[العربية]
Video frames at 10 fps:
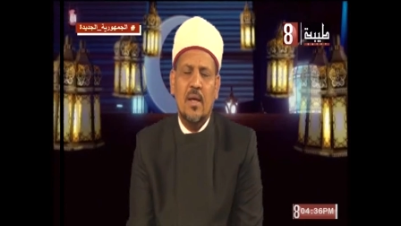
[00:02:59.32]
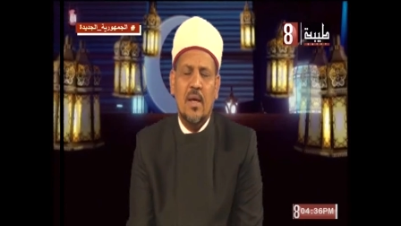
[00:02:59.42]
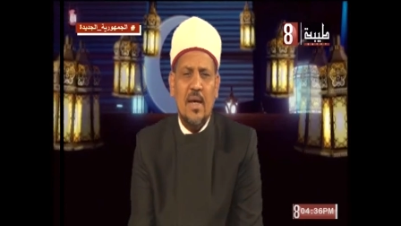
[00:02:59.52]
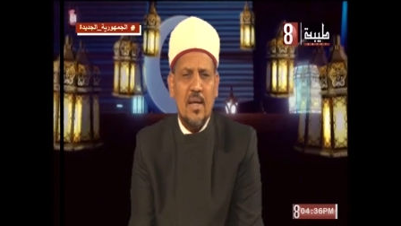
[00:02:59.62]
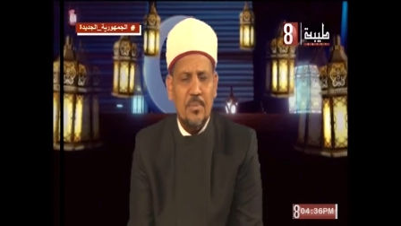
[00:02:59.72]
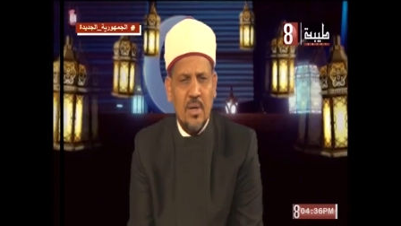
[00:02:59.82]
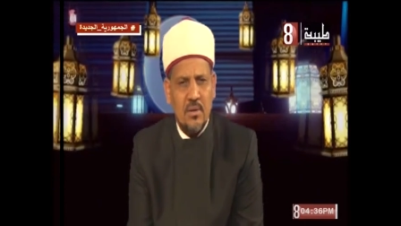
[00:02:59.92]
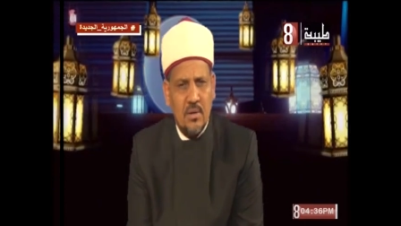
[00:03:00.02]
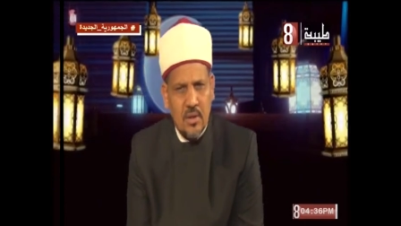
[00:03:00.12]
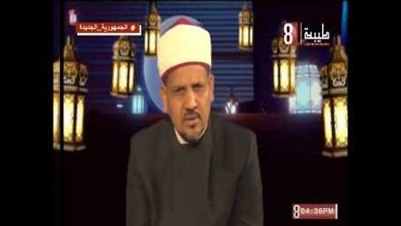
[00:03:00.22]
أهلا
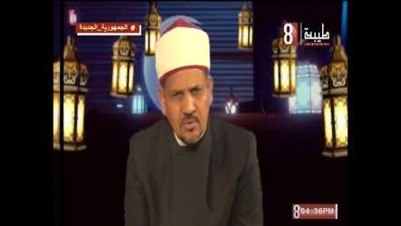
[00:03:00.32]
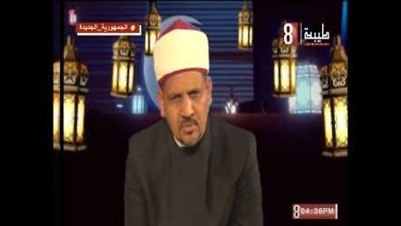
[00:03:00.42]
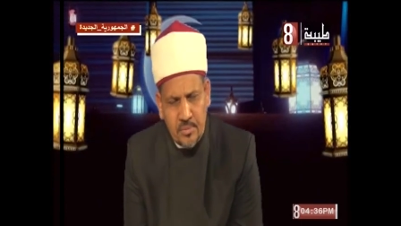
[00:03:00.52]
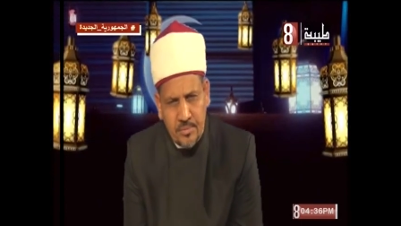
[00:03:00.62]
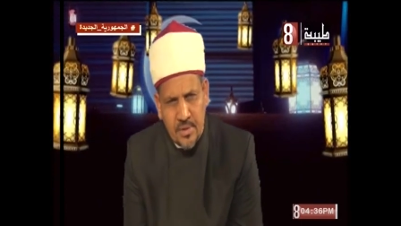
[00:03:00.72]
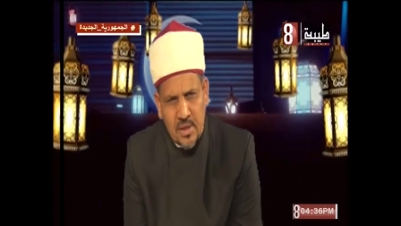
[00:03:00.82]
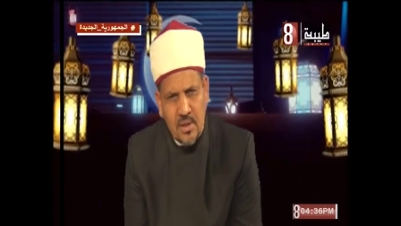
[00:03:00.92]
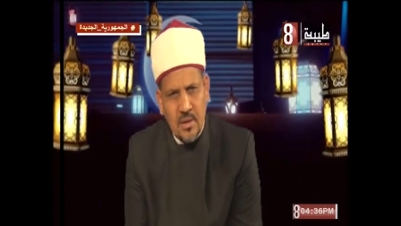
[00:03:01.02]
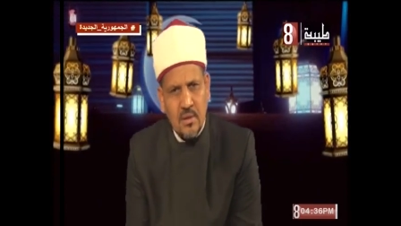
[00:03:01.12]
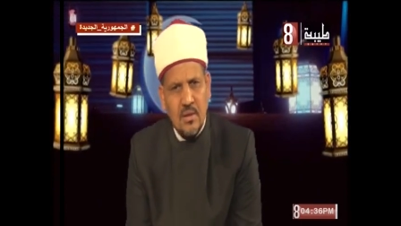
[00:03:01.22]
بحضراتكم في
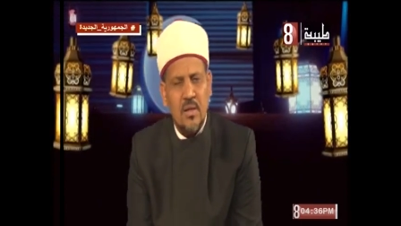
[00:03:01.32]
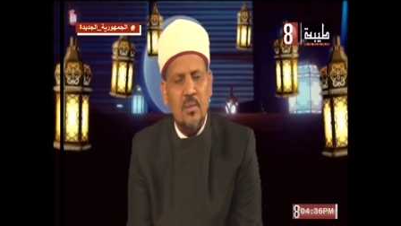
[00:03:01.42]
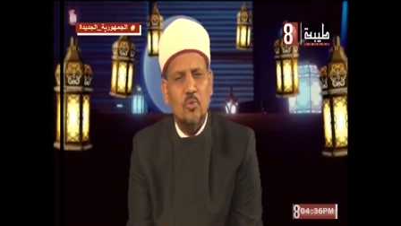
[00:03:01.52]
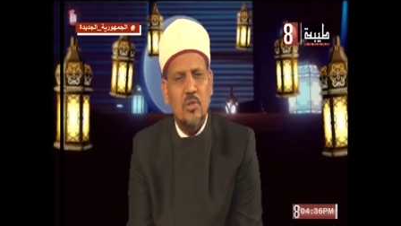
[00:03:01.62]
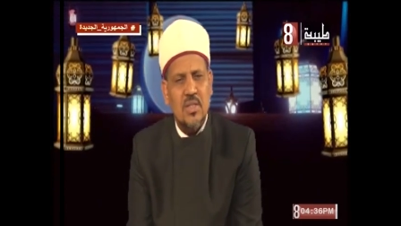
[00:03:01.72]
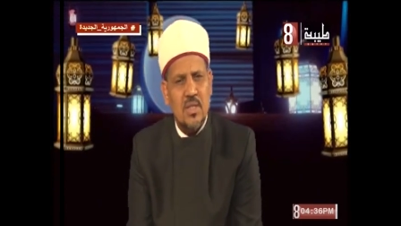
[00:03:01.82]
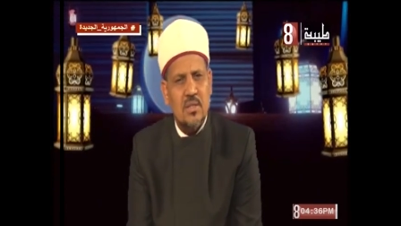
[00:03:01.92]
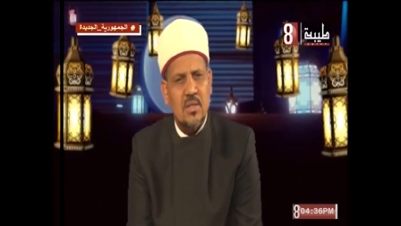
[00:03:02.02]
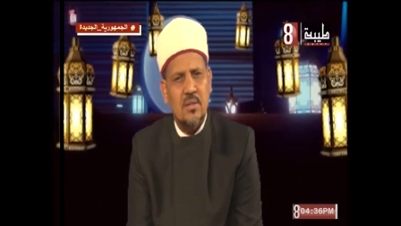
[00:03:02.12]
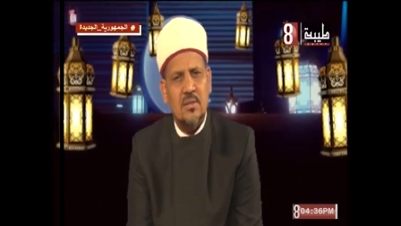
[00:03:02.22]
هذا اللقاء
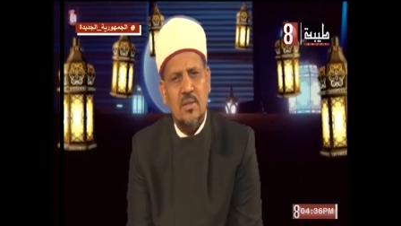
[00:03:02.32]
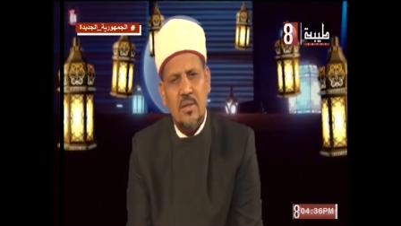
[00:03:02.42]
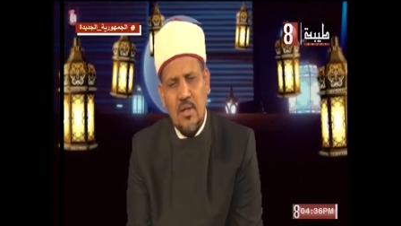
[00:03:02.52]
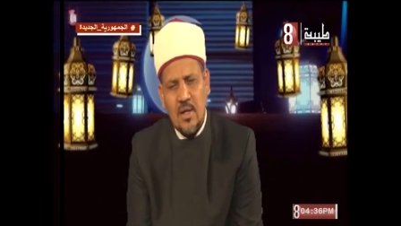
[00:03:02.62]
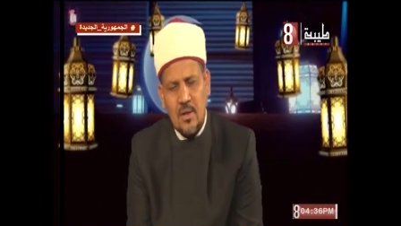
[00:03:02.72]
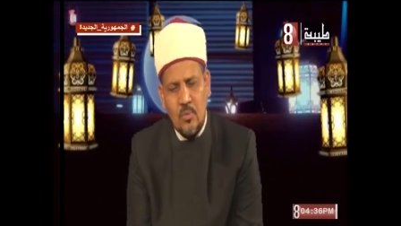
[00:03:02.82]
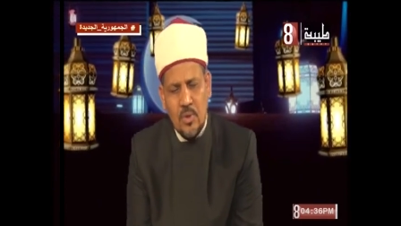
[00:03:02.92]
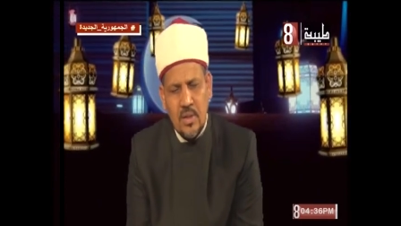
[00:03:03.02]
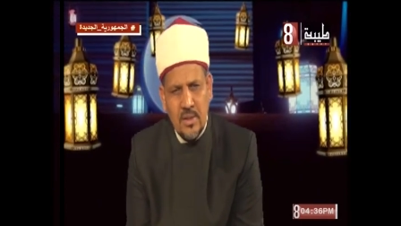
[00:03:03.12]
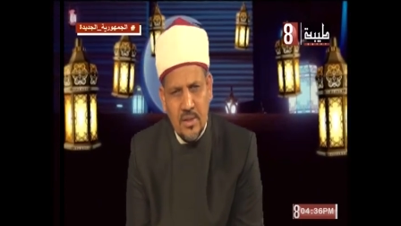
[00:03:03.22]
المتجدد
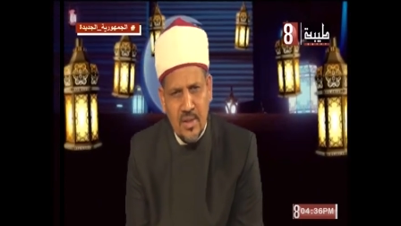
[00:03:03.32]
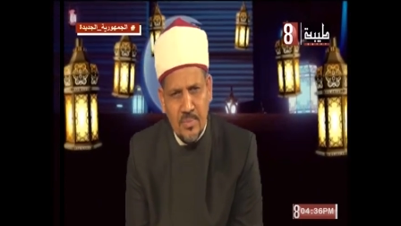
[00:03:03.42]
حول الحكم